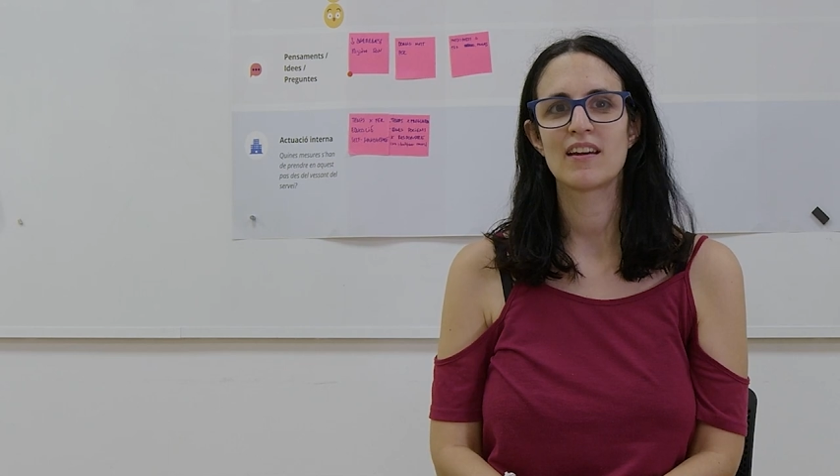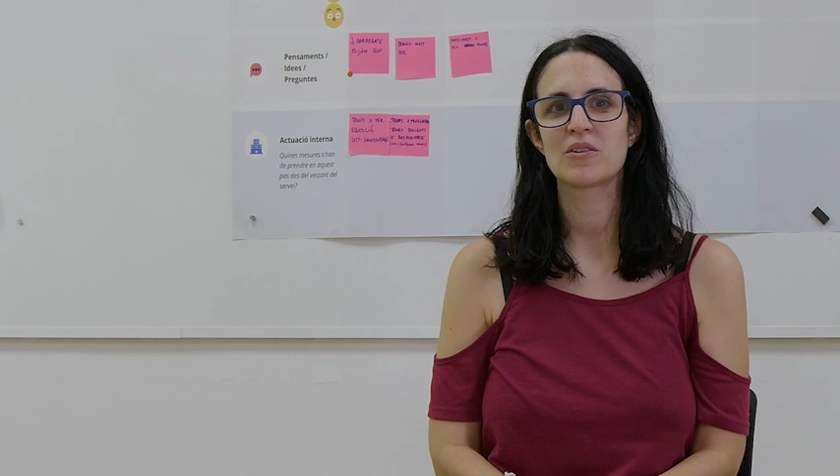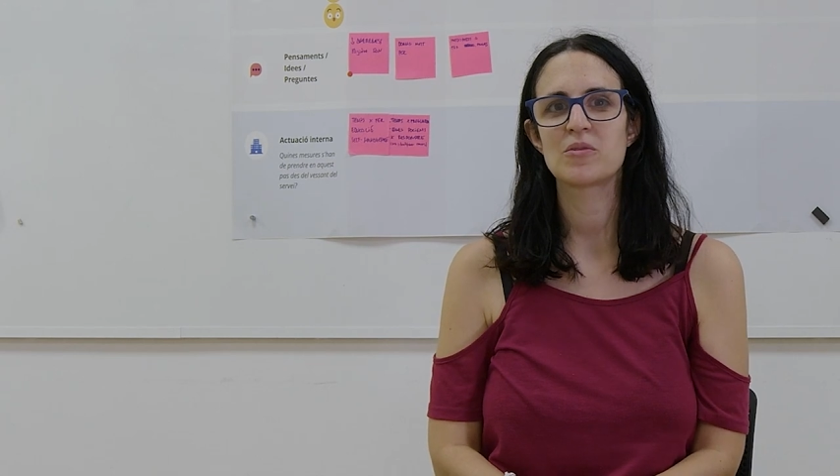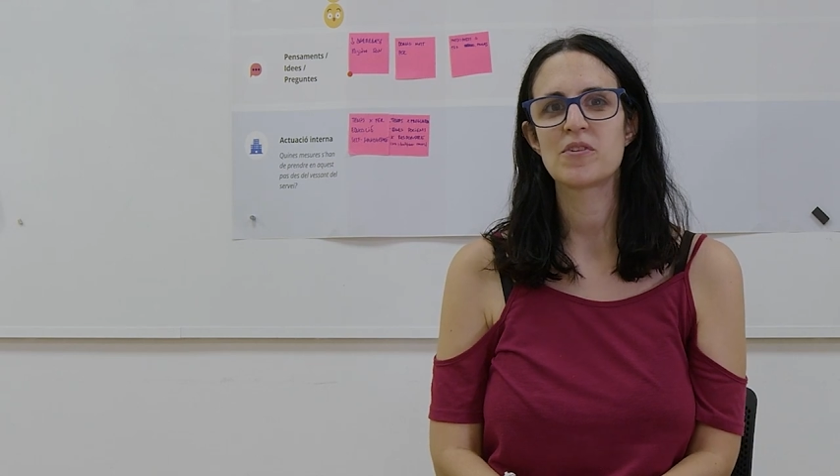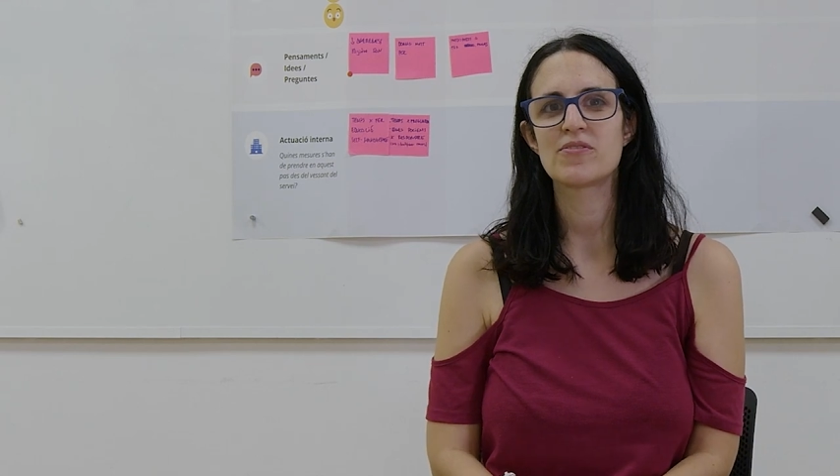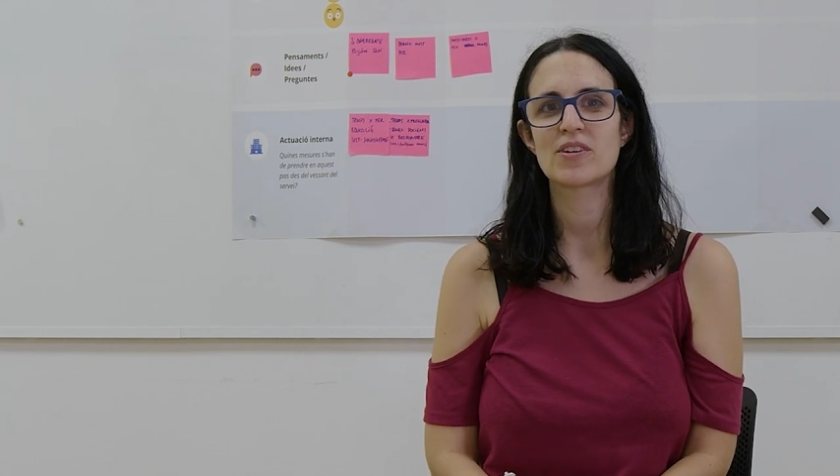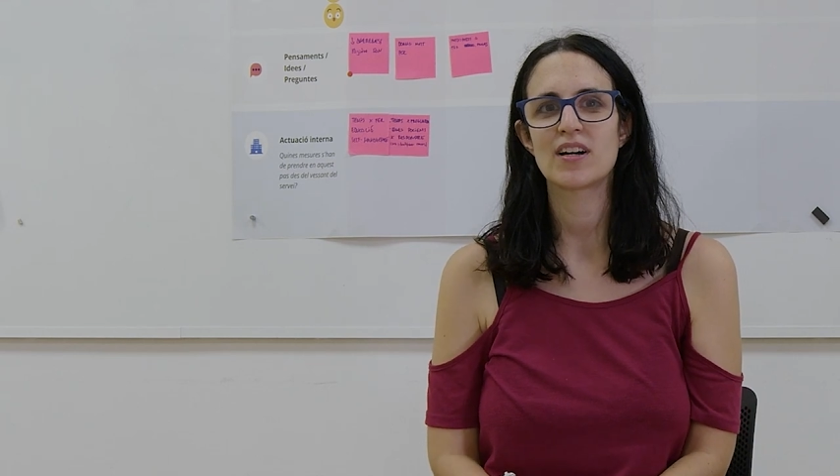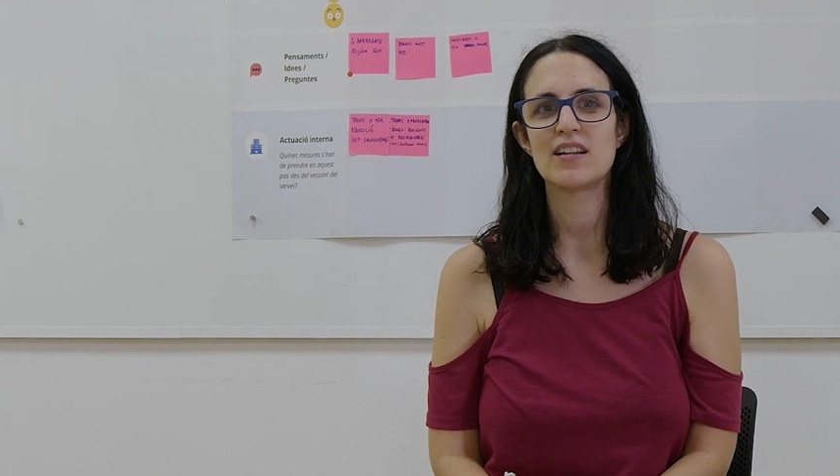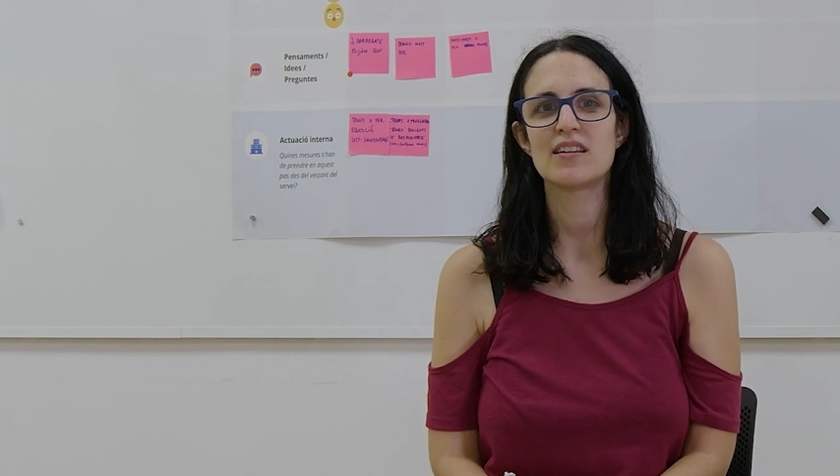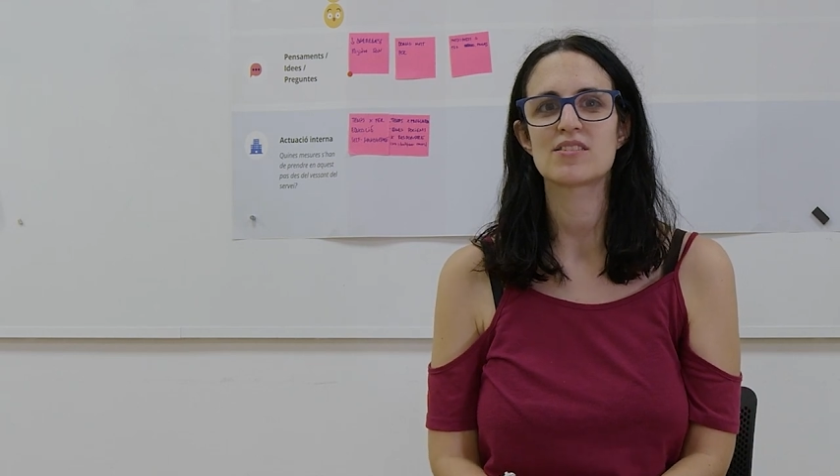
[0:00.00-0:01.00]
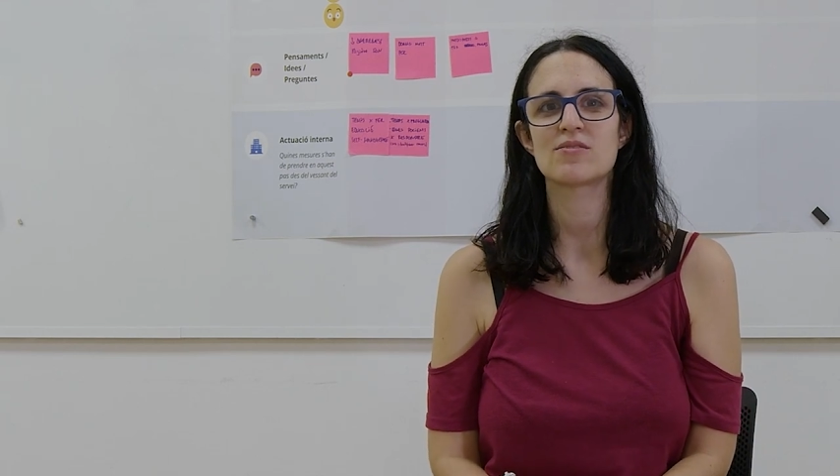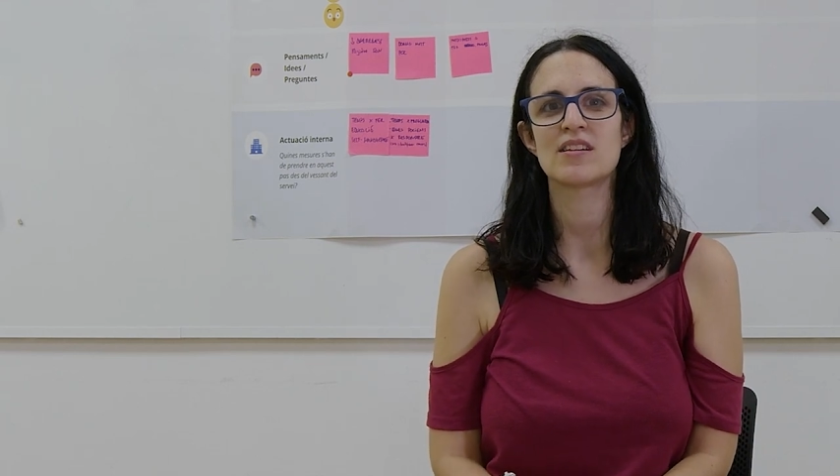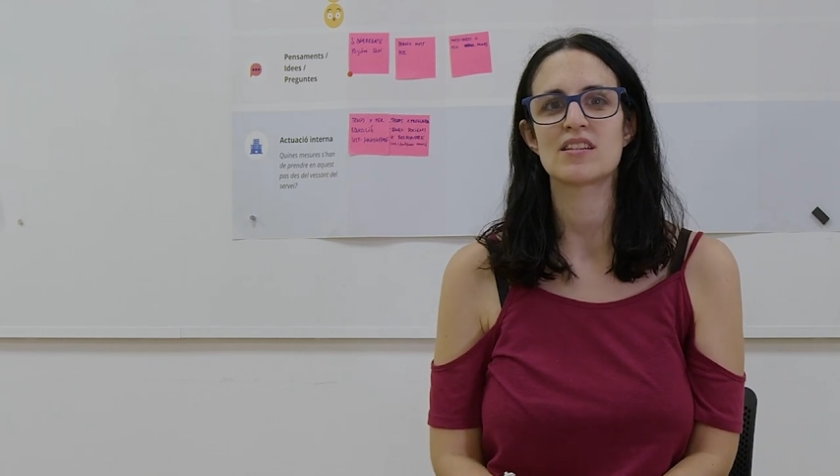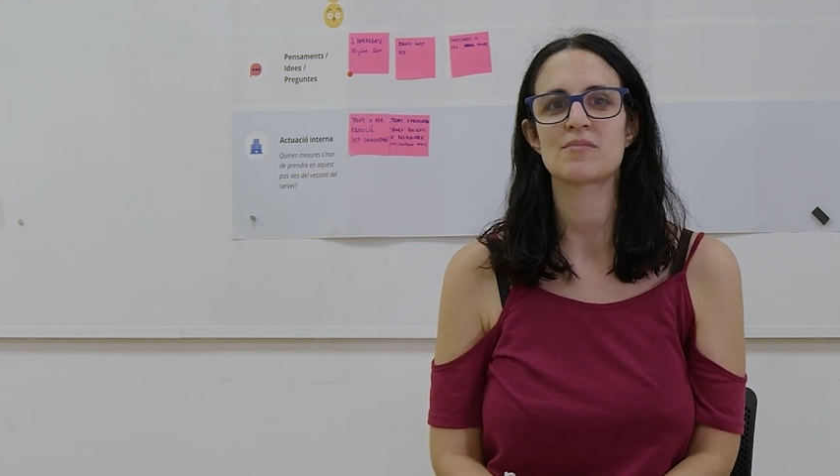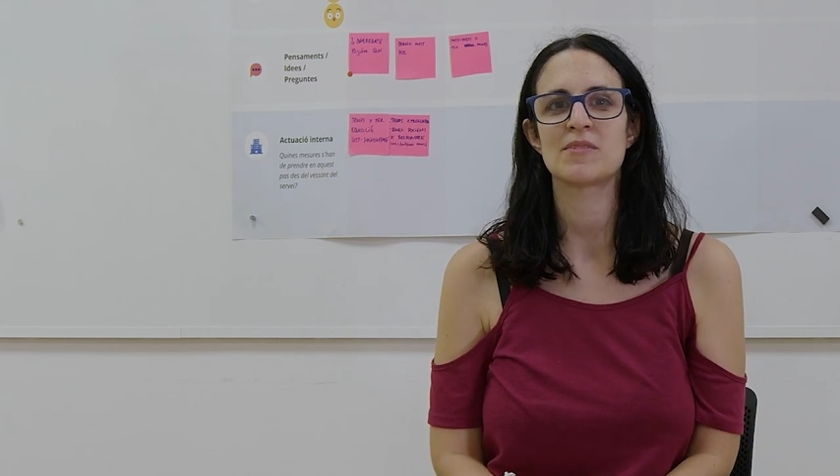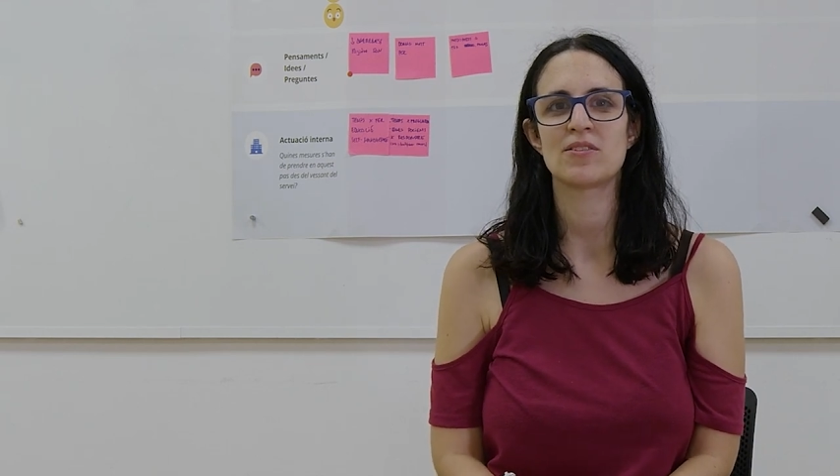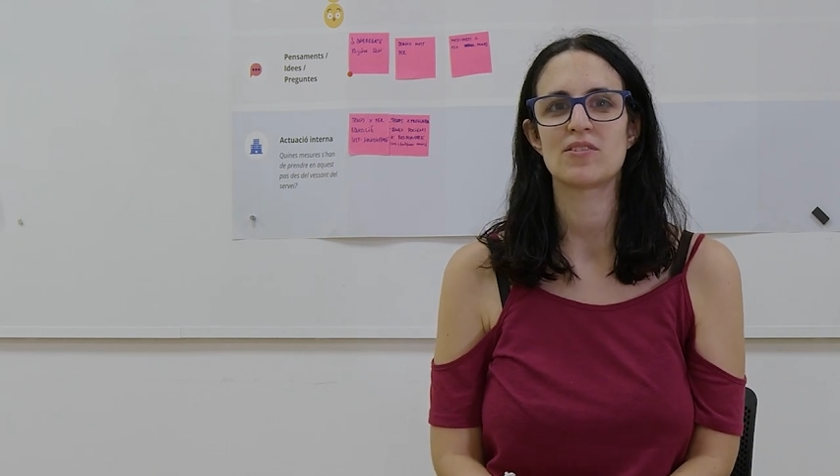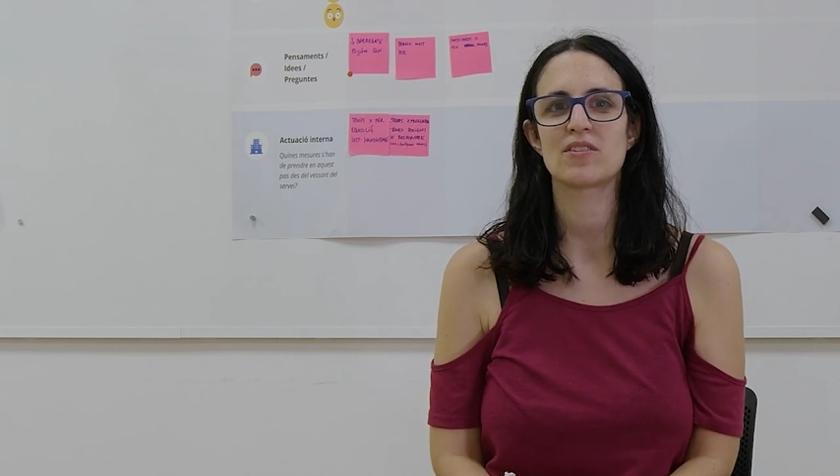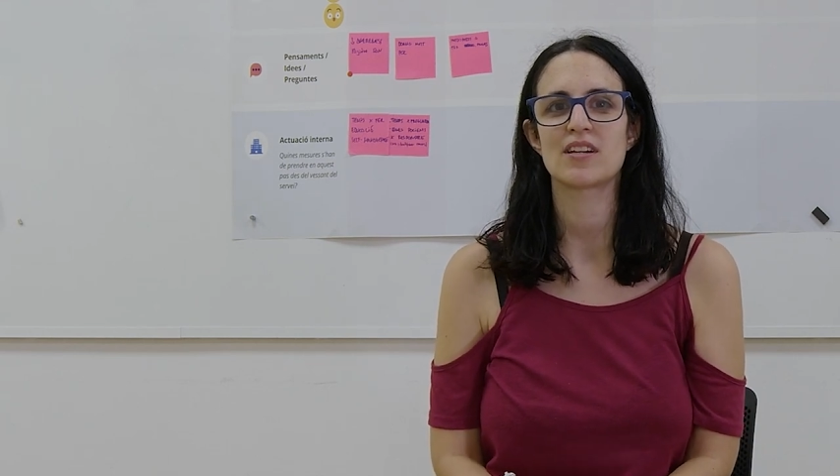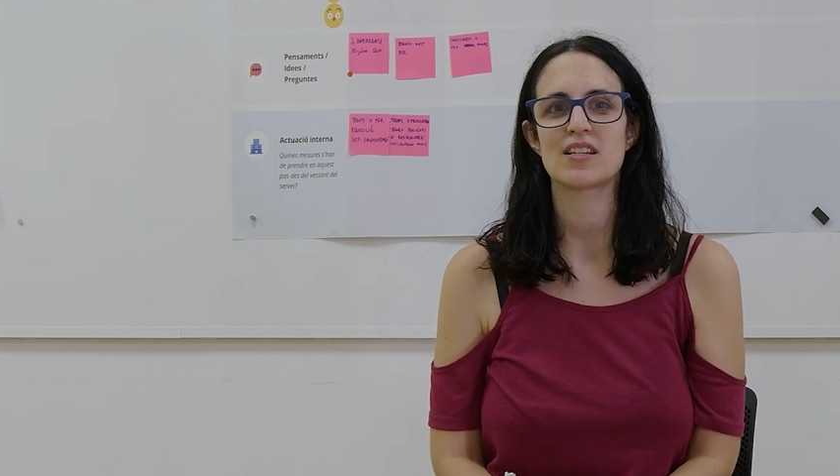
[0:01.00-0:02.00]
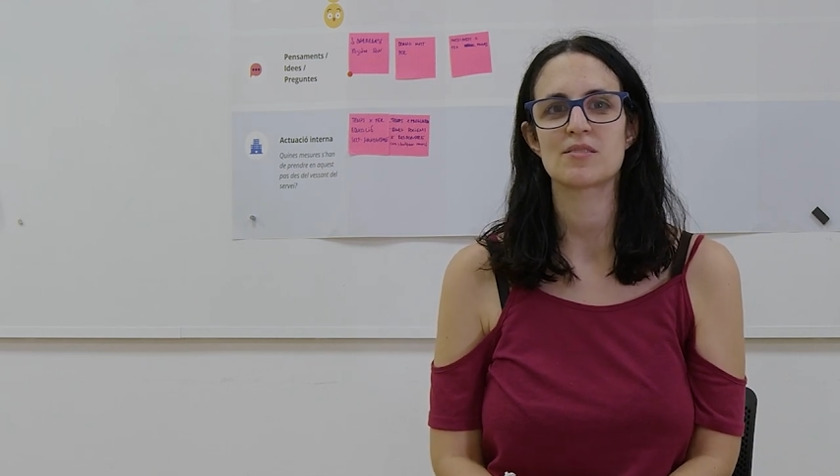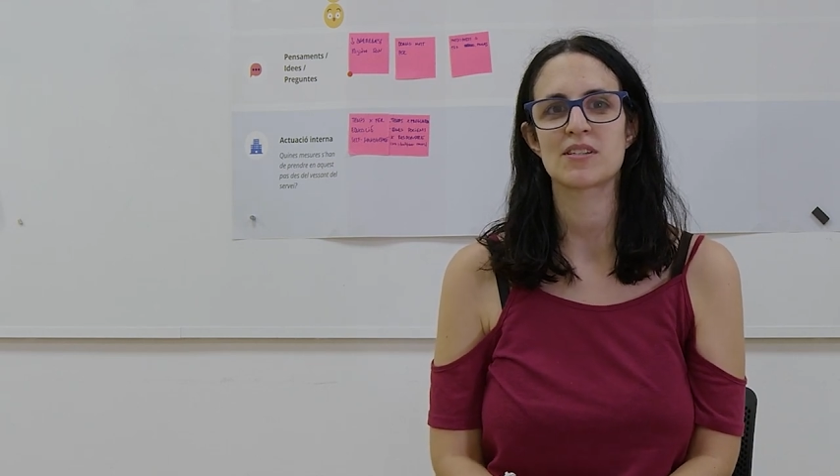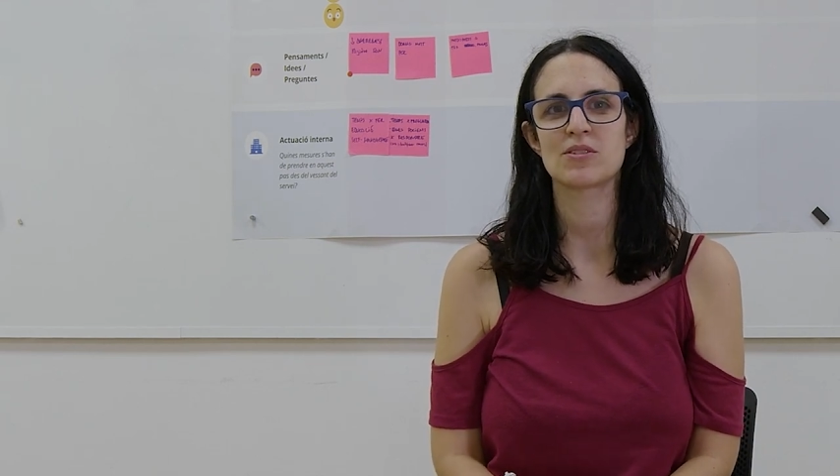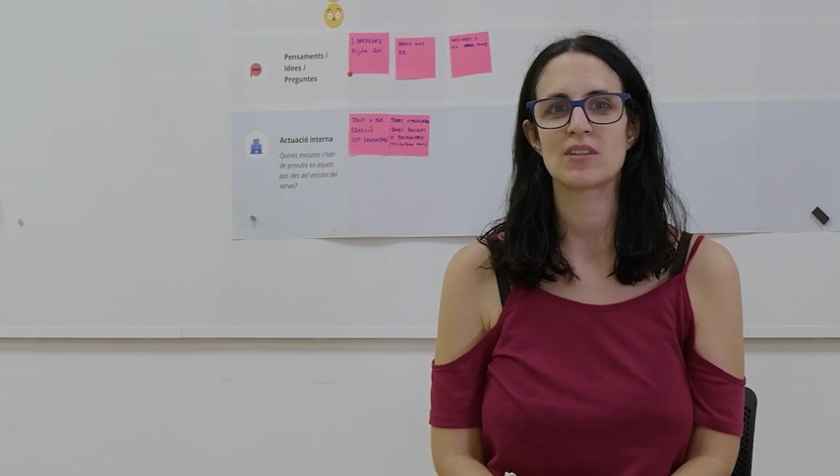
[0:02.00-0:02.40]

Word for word: El grupo focal es una de las metodologías más